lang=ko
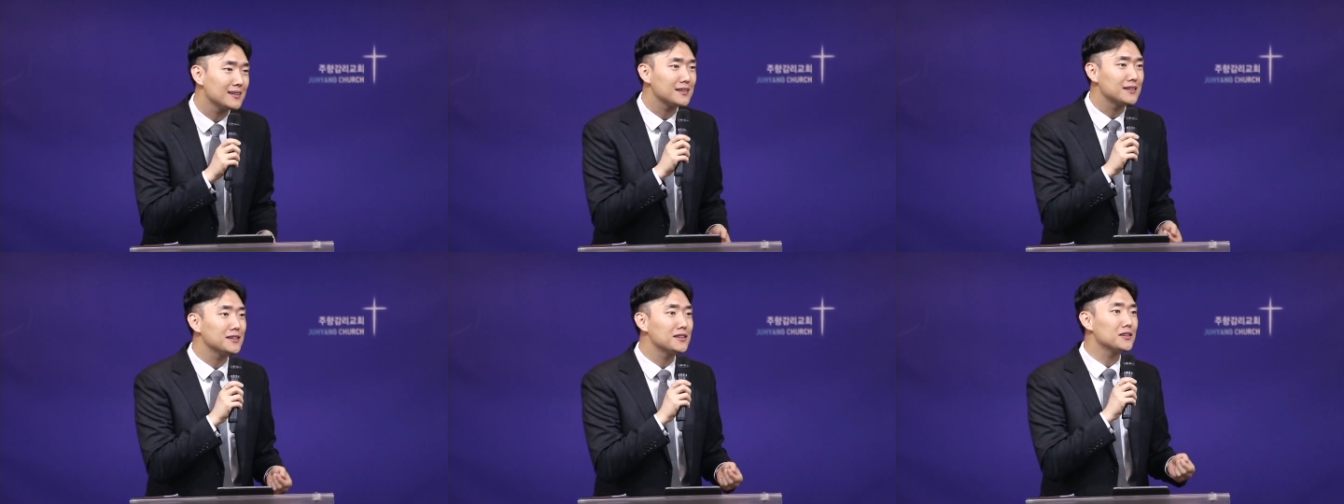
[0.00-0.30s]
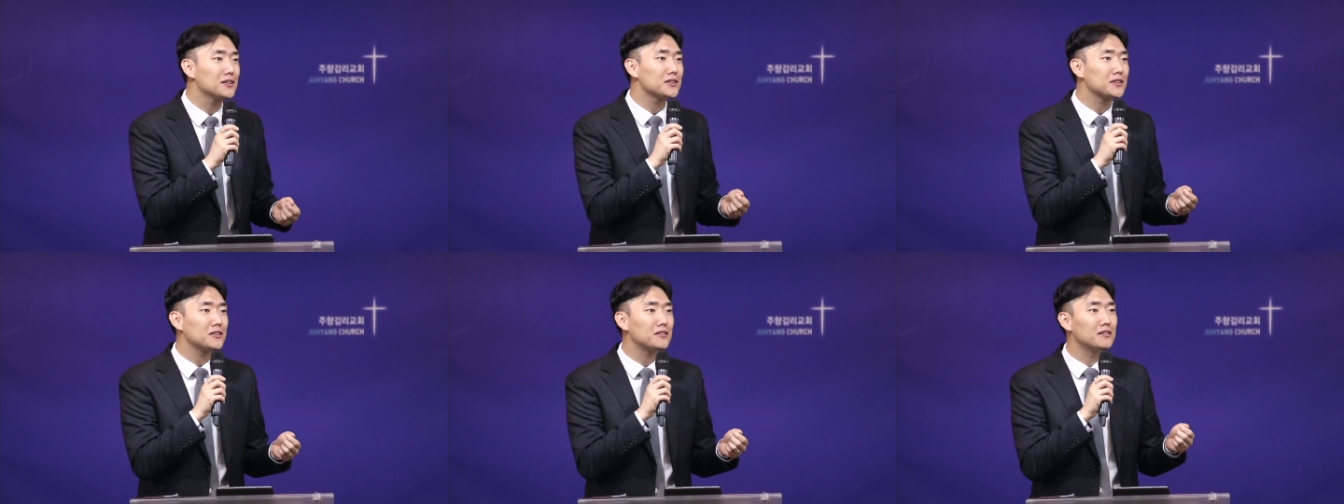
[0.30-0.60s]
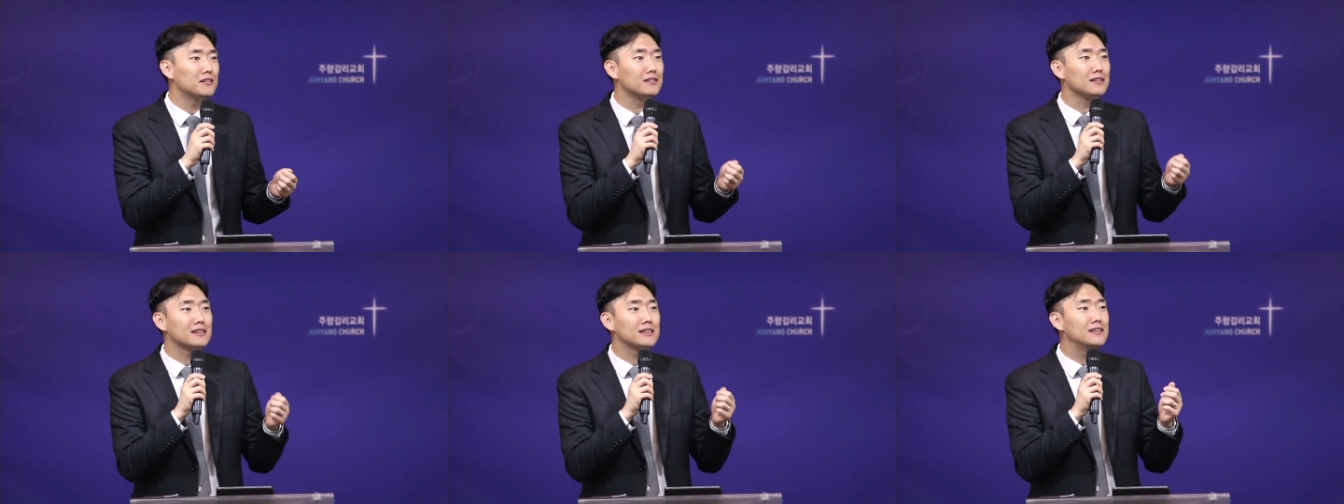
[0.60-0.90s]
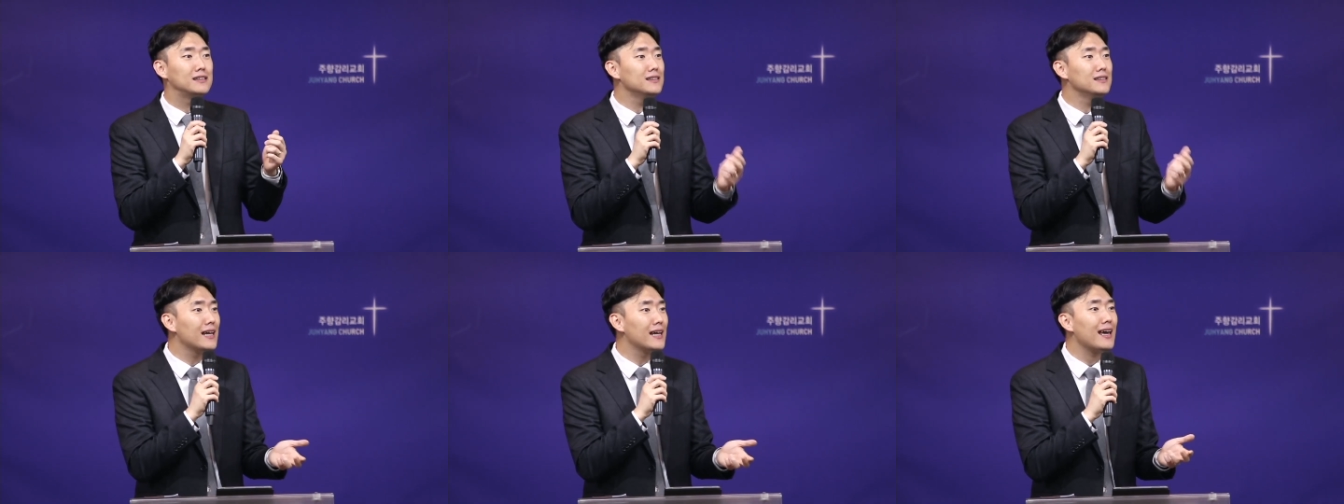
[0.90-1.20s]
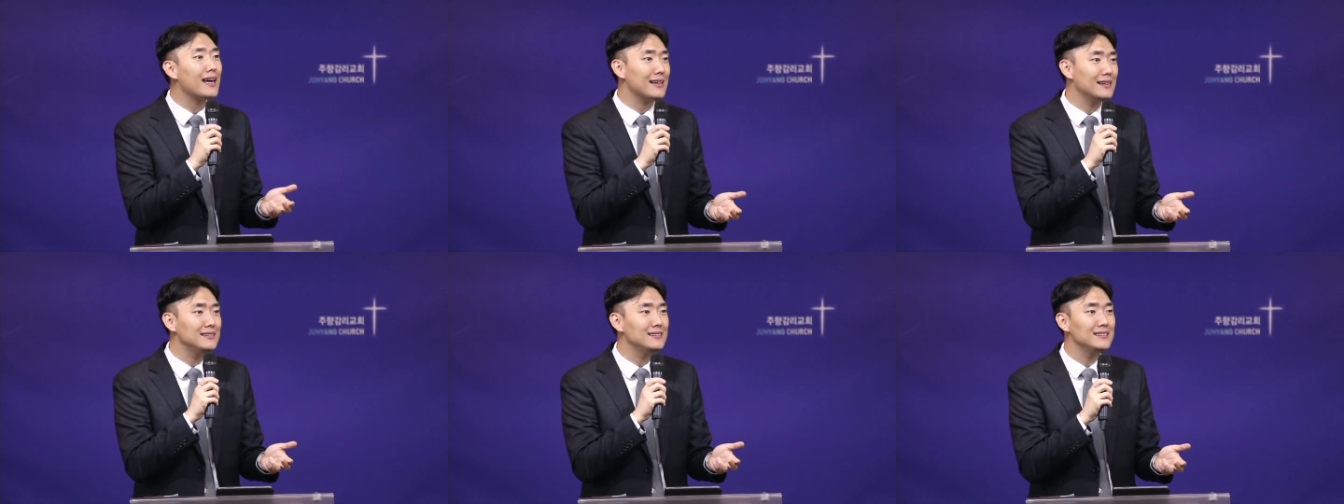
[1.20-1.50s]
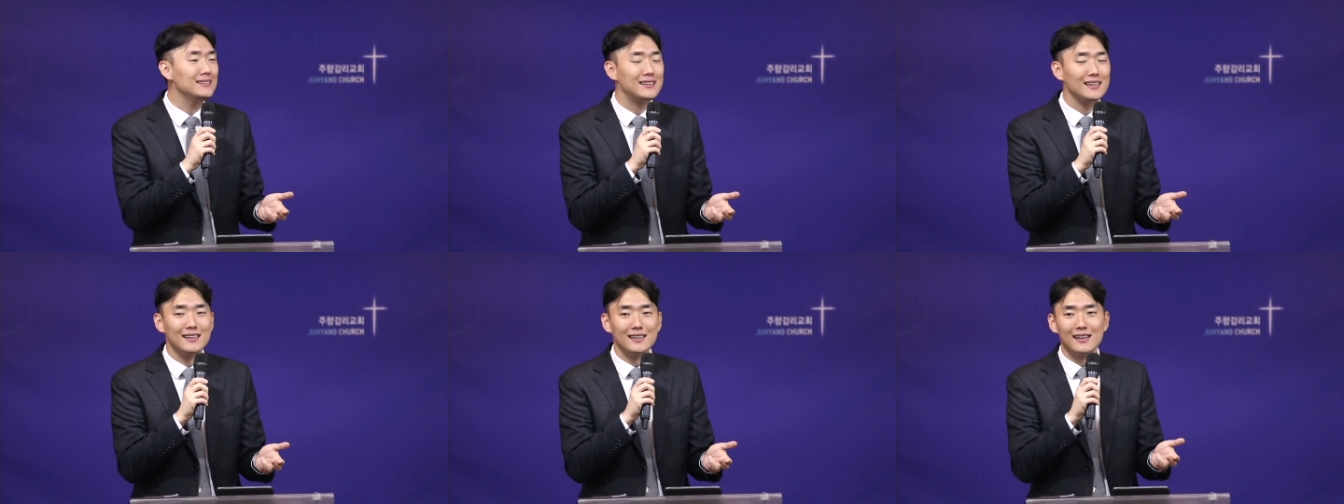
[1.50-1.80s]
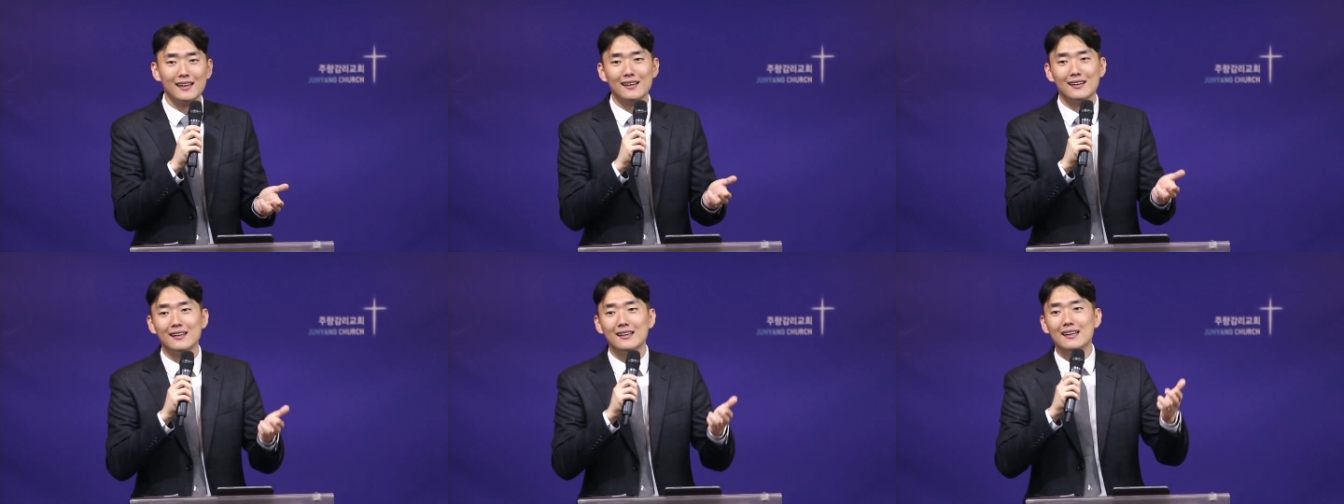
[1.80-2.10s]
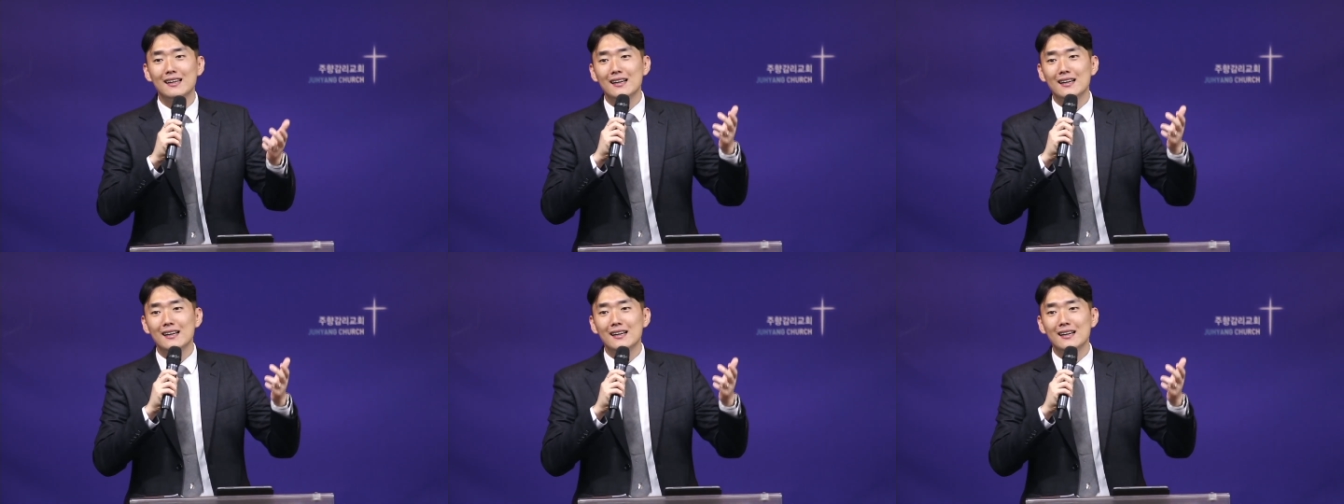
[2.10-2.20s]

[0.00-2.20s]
끌어서 그의 인생에